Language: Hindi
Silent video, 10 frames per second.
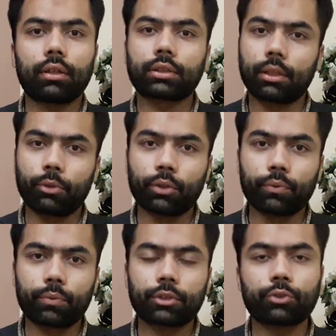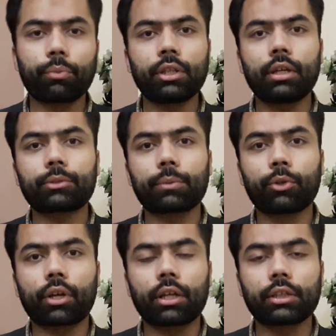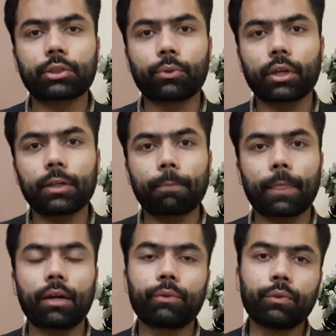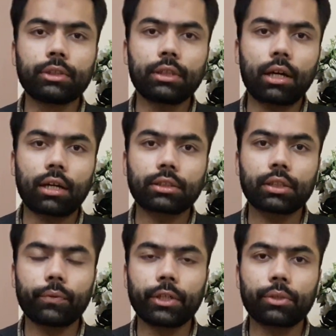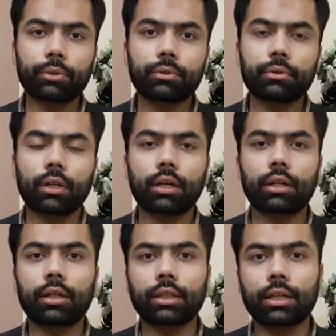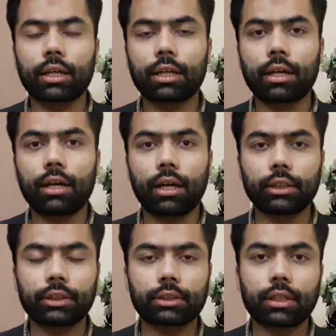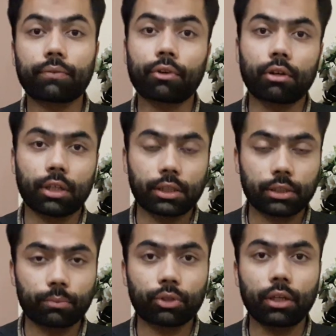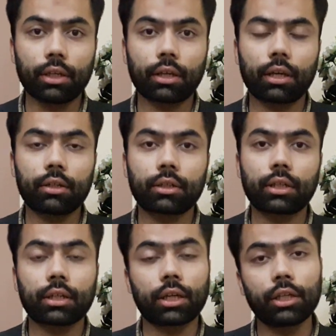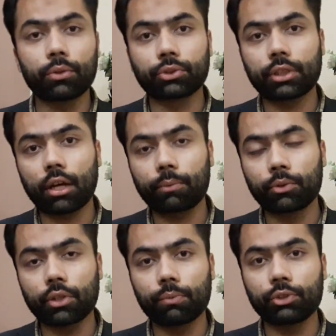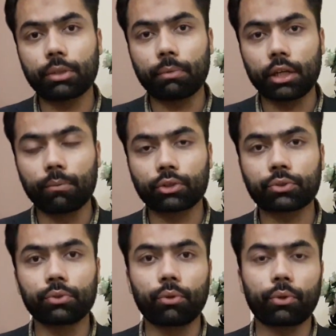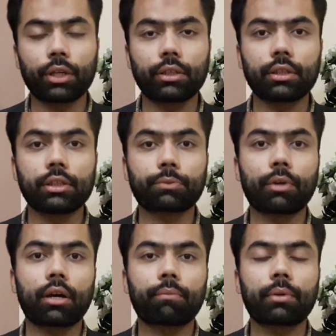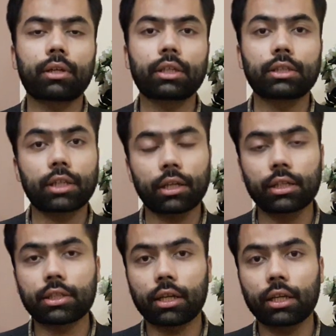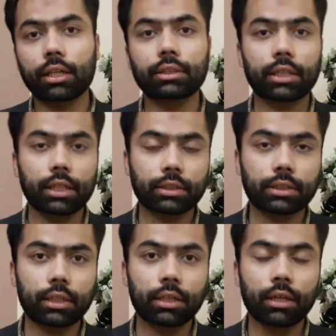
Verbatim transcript: असलम व्यूवर्स उम्मीद आप सब लोग खैरियत से होंगे व्यूवर्स आज की वीडियो अदाकारा आयशा सना फ्रॉड केस से मुतलिक है और कई रोज़ से आप लोगों की मुझे मेल मौसू हो रही थी जिसमें आप ये जानना चाह रहे हैं कि इस केस